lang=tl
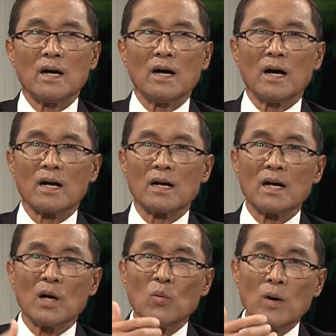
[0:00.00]

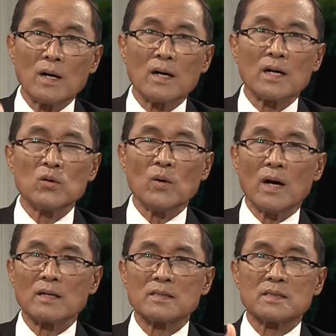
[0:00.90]
aglawag kayo,
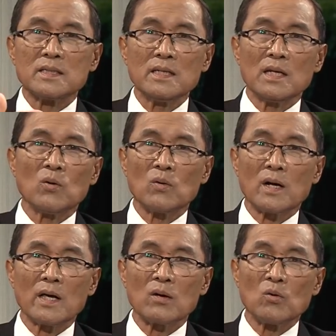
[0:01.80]
agsilaw
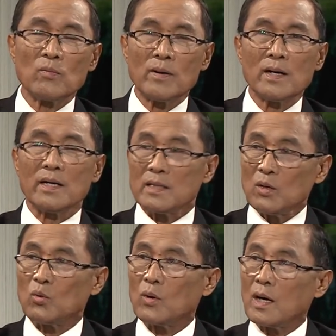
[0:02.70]
kay kuma iti
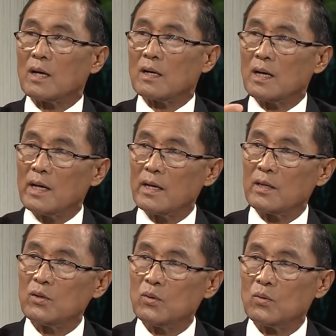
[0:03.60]
lugar nga ayan
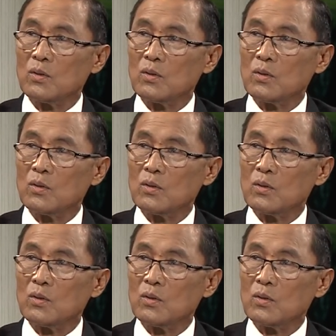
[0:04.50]
nyo